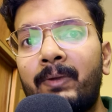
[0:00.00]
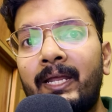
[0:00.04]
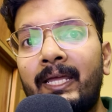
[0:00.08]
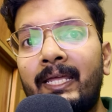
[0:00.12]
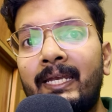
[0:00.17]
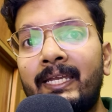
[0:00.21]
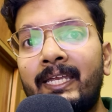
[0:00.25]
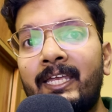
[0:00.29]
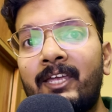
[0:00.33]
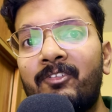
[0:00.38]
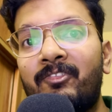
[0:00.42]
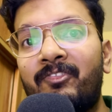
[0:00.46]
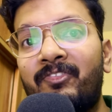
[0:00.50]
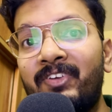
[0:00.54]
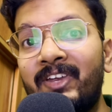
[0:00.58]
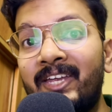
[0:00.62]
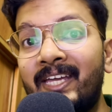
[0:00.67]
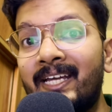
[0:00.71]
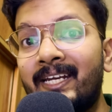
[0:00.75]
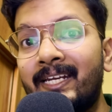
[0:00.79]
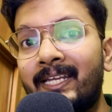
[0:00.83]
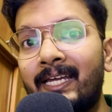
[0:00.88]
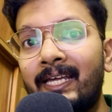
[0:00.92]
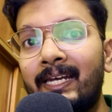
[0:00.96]
ब्रेन के
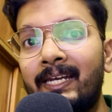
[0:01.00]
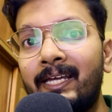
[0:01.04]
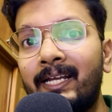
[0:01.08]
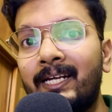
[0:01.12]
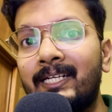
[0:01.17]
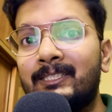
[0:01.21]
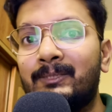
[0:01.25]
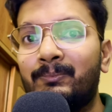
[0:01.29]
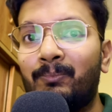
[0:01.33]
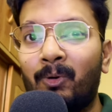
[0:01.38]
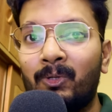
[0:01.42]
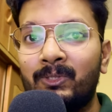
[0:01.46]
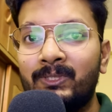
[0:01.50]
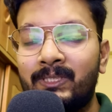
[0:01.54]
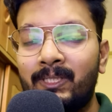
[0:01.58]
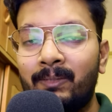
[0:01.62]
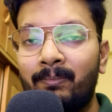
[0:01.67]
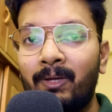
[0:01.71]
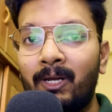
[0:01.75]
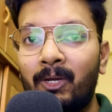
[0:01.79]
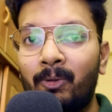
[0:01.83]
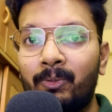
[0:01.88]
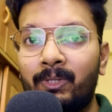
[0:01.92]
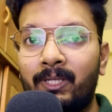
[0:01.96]
फियर के लिए
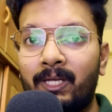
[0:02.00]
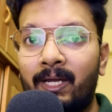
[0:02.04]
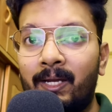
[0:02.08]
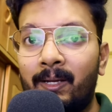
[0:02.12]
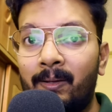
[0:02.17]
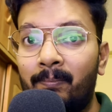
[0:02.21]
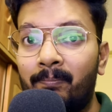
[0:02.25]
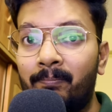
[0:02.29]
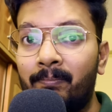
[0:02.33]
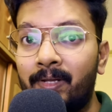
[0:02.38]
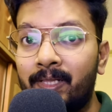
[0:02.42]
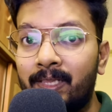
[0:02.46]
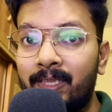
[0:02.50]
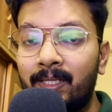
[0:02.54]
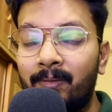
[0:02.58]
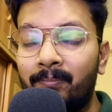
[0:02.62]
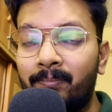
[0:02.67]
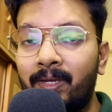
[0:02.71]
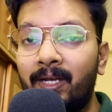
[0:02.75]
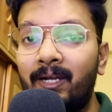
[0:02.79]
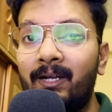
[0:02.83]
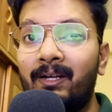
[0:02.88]
रिस्पॉन्सिबल होता है मतलब कि